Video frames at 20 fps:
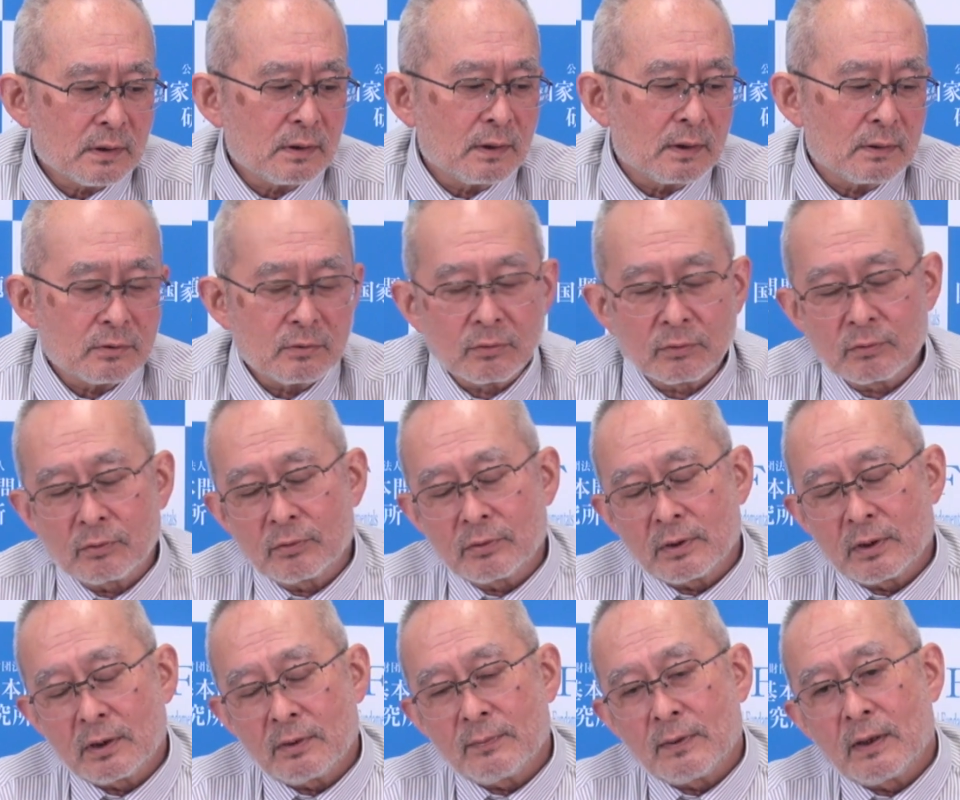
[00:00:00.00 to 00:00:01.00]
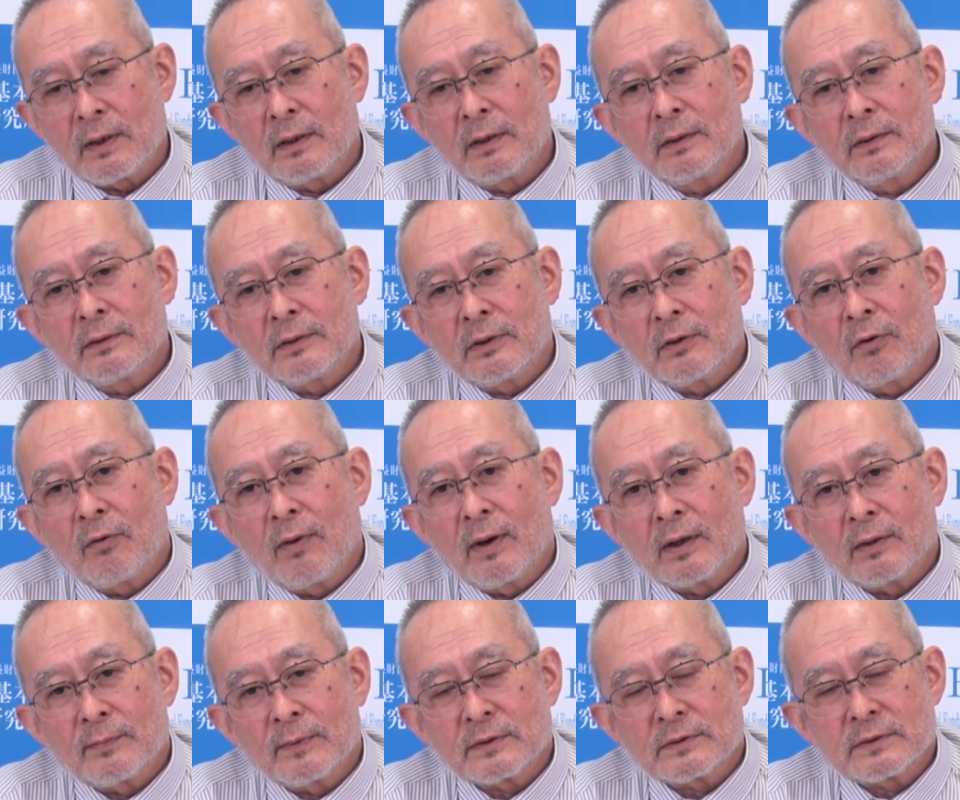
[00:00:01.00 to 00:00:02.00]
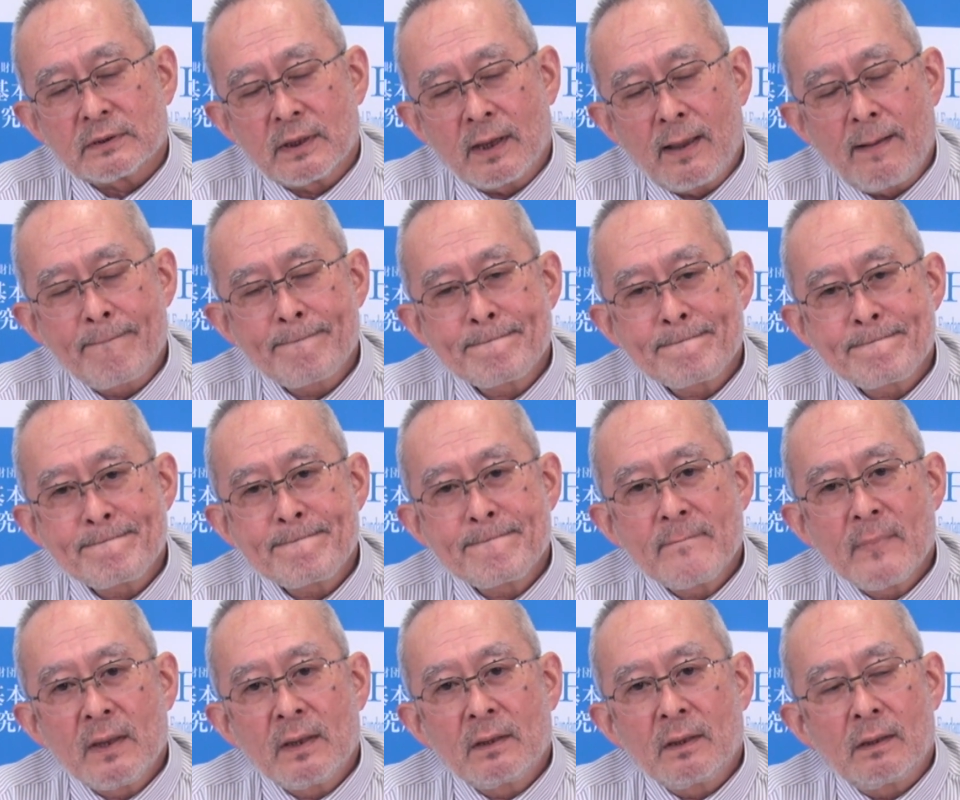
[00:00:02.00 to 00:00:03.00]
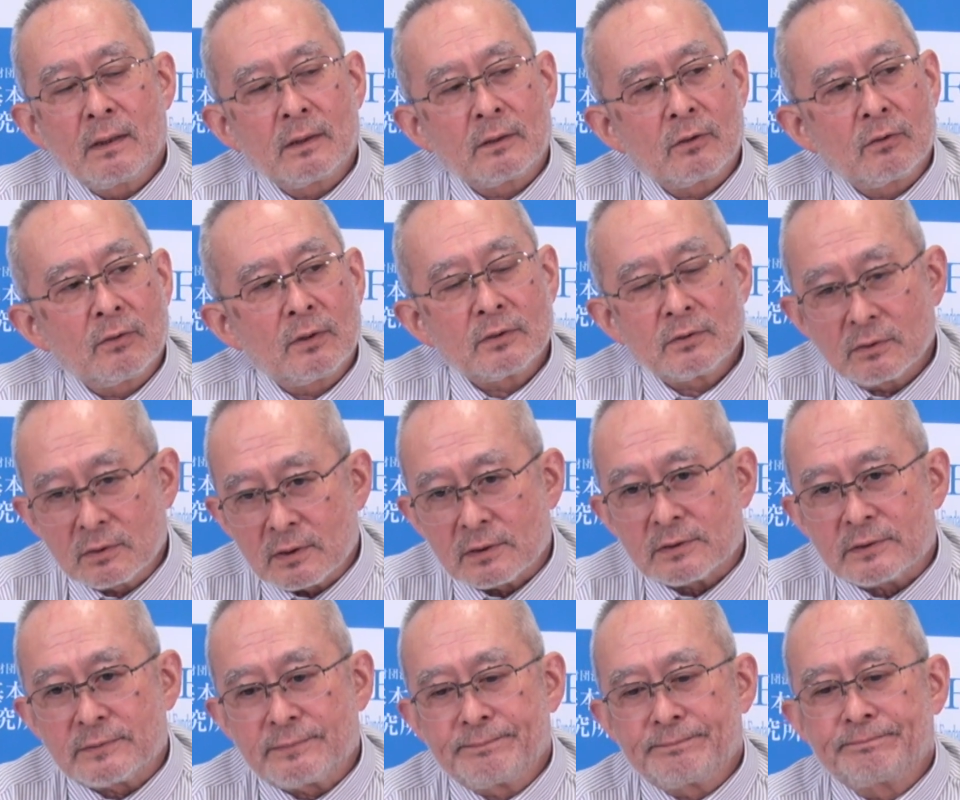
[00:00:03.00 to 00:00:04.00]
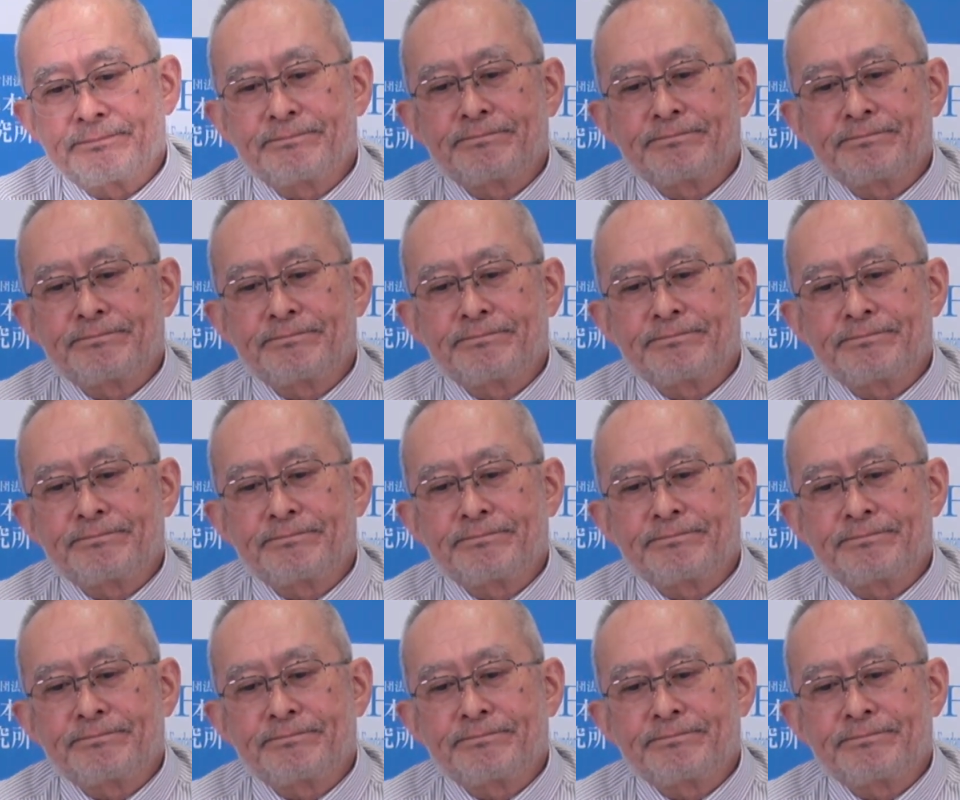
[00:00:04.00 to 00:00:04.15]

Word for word: けない状況に今日本はありますね、えー、今日は以上です